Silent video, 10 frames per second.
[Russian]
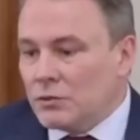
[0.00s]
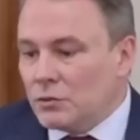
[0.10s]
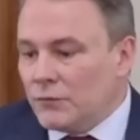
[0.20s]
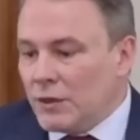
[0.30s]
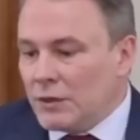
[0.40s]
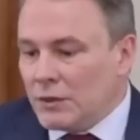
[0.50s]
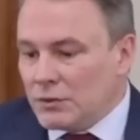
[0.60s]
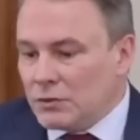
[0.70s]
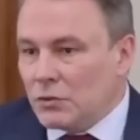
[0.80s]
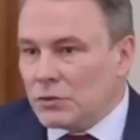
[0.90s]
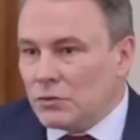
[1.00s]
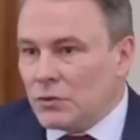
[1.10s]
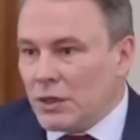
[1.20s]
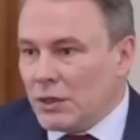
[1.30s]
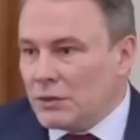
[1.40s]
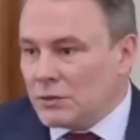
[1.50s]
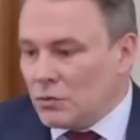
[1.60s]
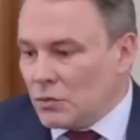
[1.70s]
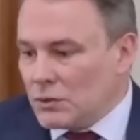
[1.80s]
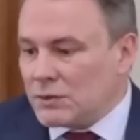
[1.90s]
идет война не столько с Украиной,
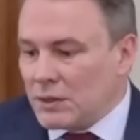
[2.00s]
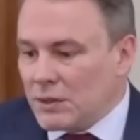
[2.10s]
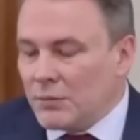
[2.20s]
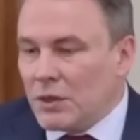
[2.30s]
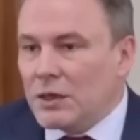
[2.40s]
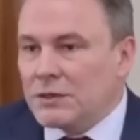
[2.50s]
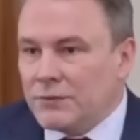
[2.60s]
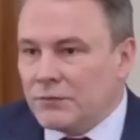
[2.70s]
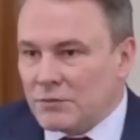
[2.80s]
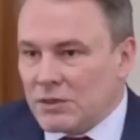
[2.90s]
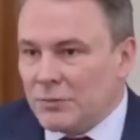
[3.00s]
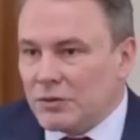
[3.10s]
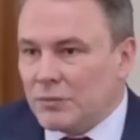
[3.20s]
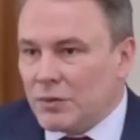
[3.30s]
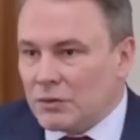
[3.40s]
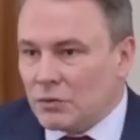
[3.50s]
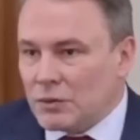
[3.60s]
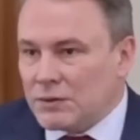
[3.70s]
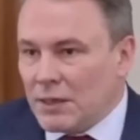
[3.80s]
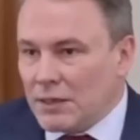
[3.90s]
сколько с таким коллективным Западом,
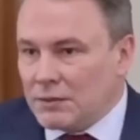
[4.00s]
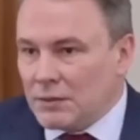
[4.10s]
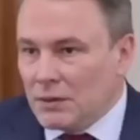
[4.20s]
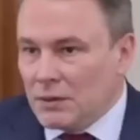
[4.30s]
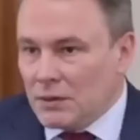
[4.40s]
который стоит